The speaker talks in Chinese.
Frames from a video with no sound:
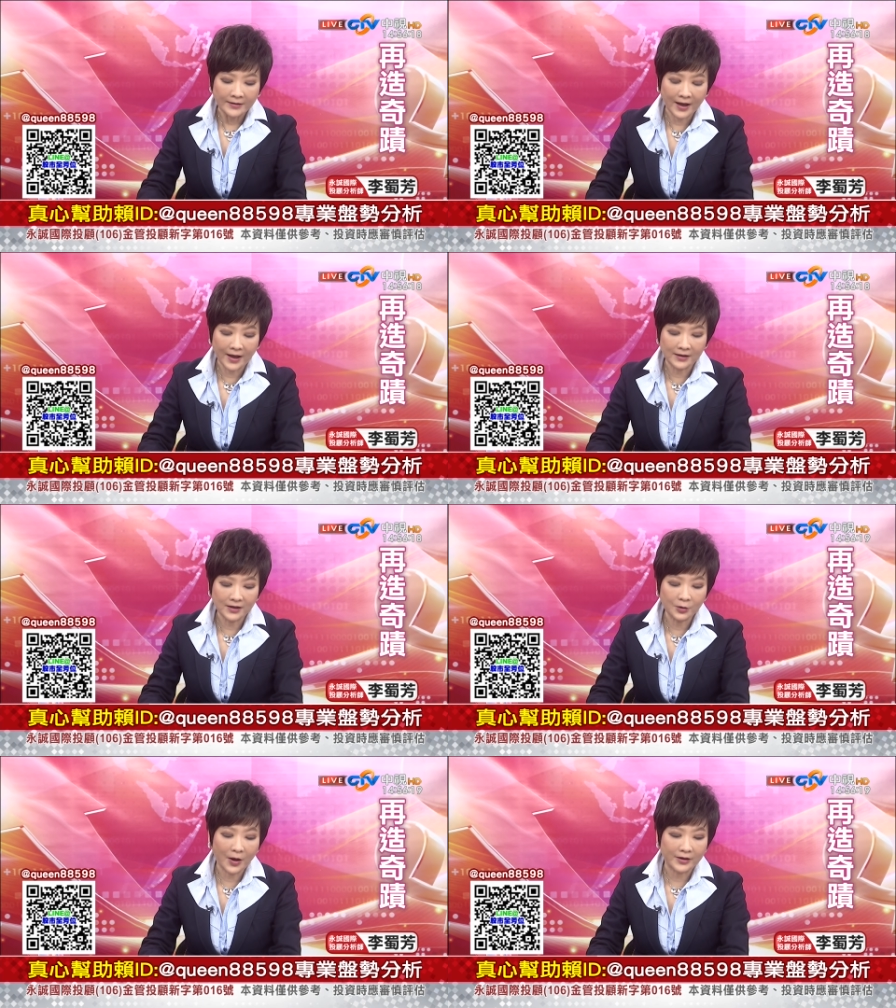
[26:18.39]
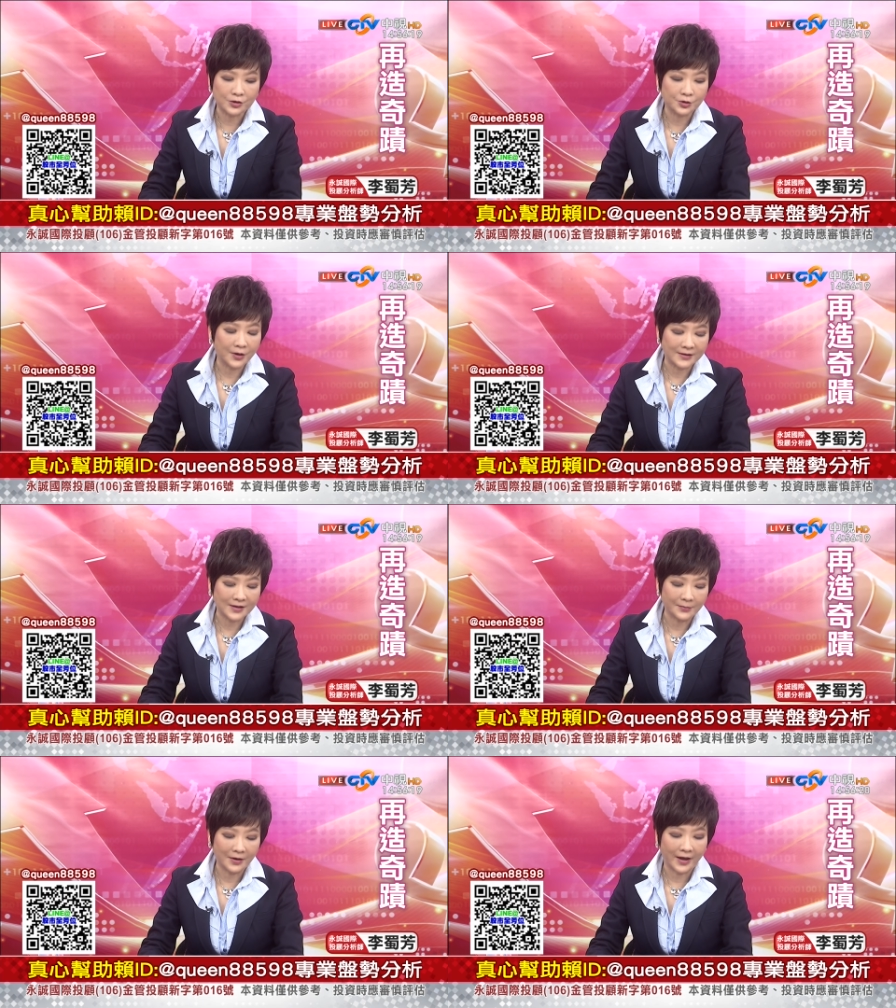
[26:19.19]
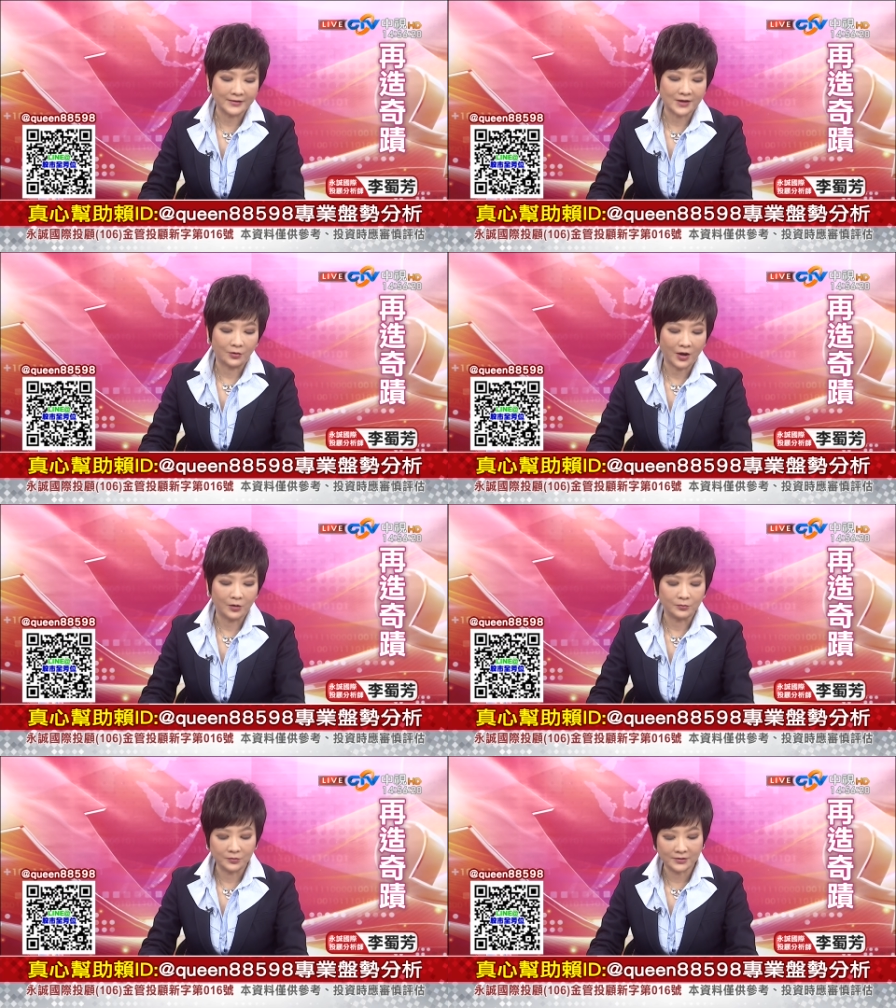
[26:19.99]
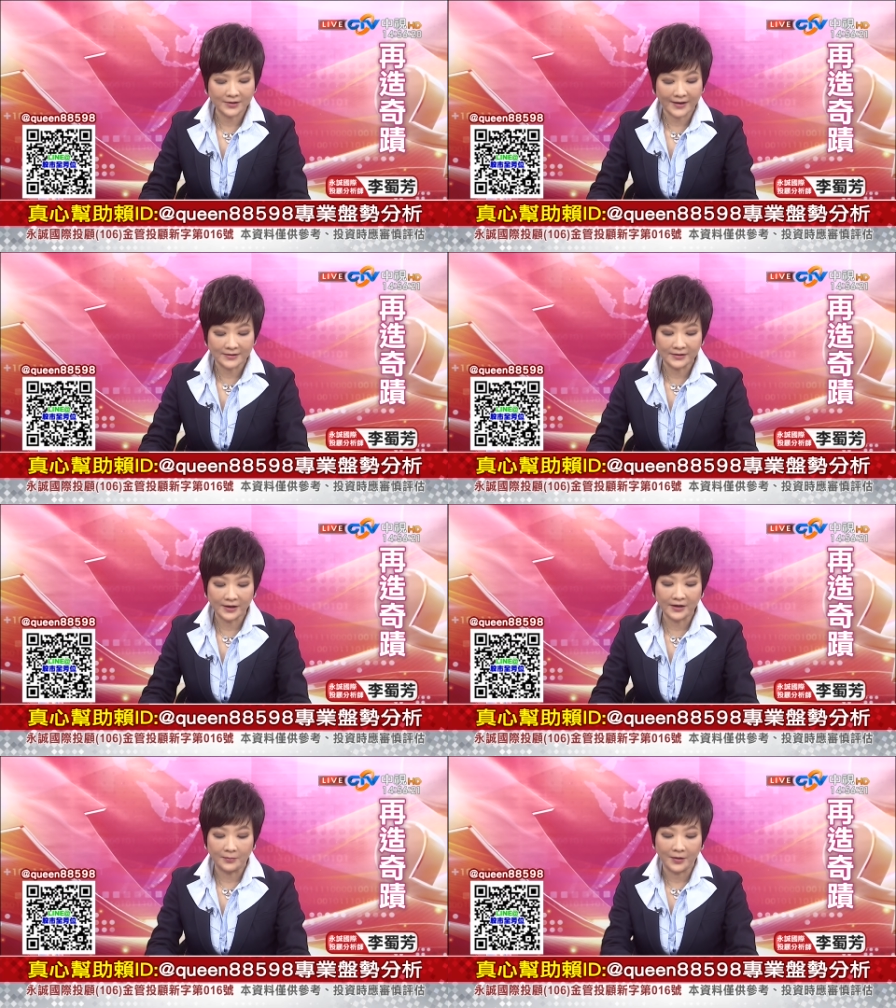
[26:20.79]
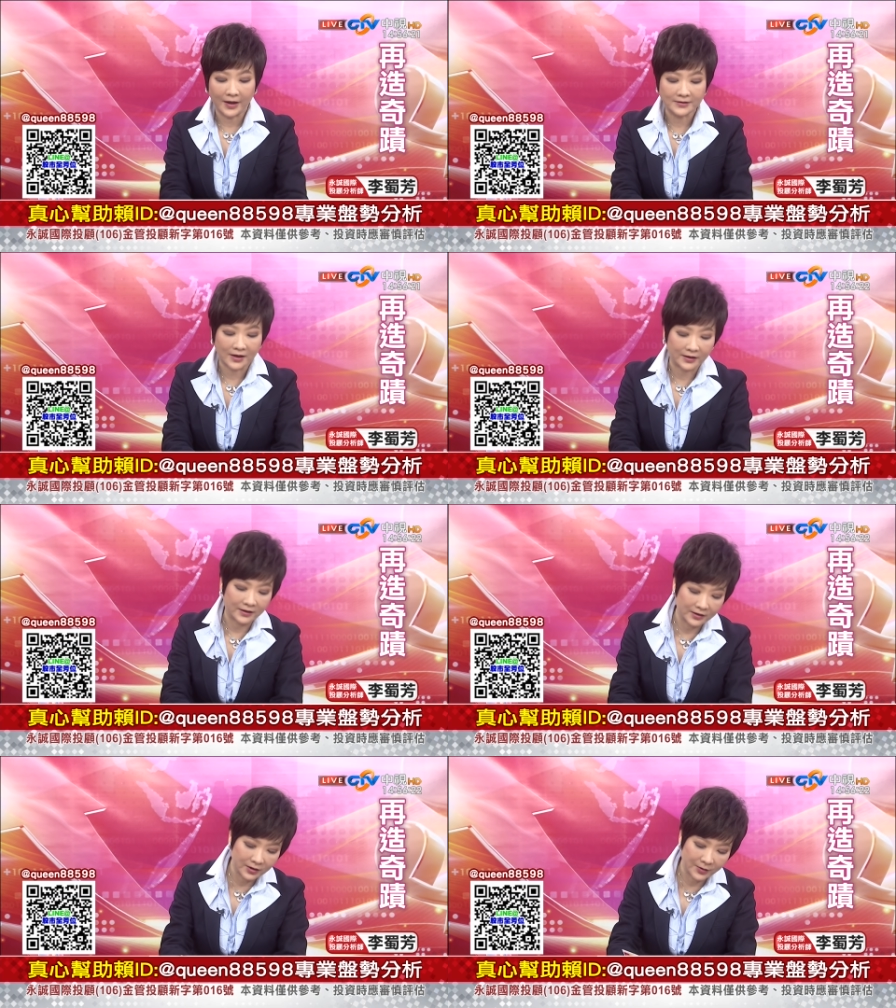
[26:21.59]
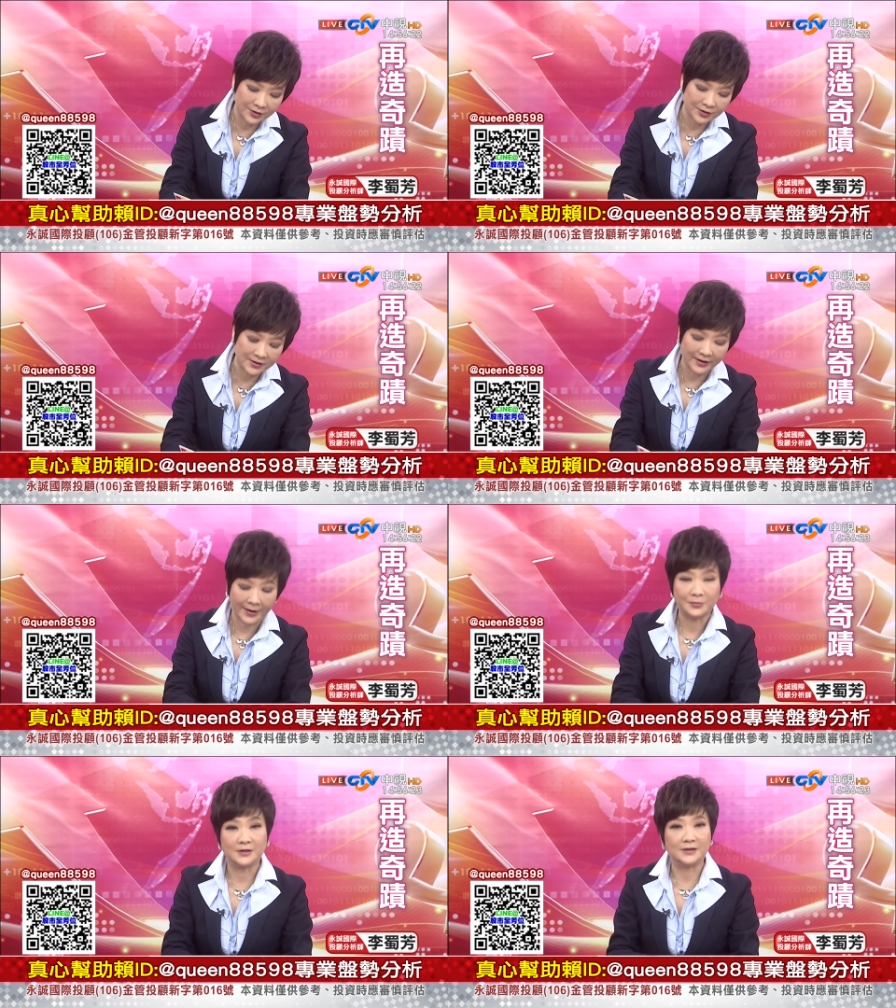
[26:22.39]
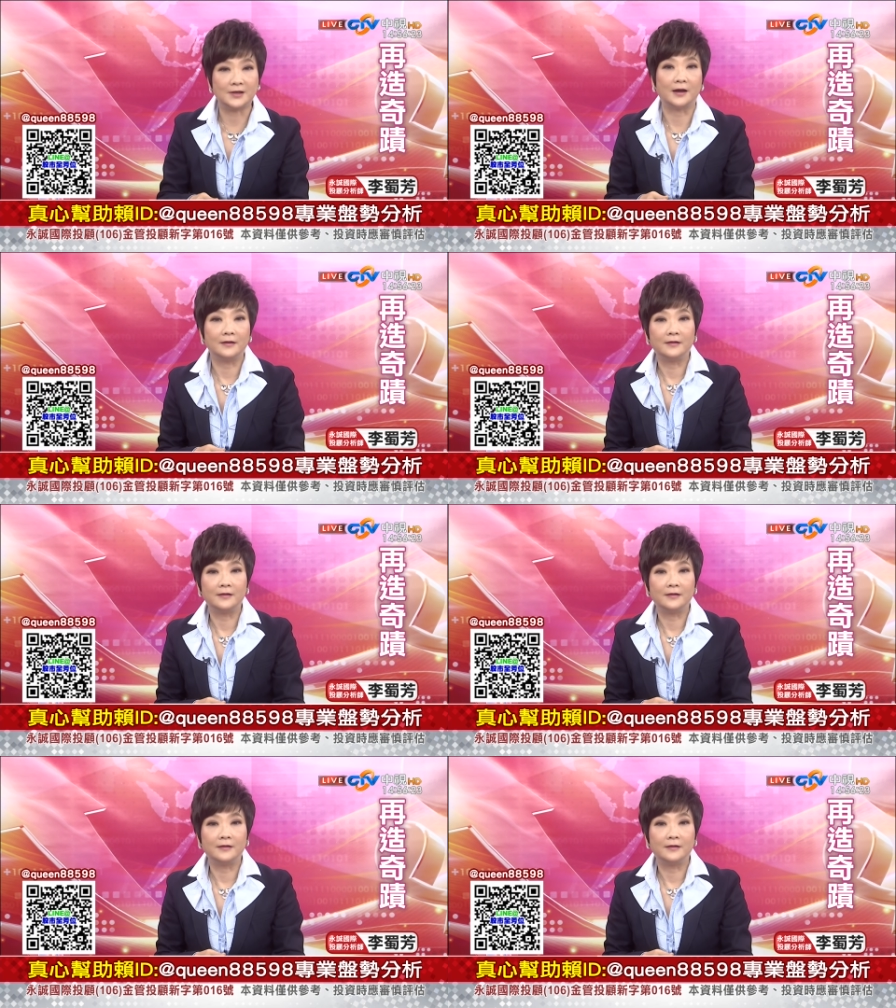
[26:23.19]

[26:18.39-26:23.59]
那另外一个区块上面来讲的话，我们在今天里面来讲，可能因为时间来不及讲，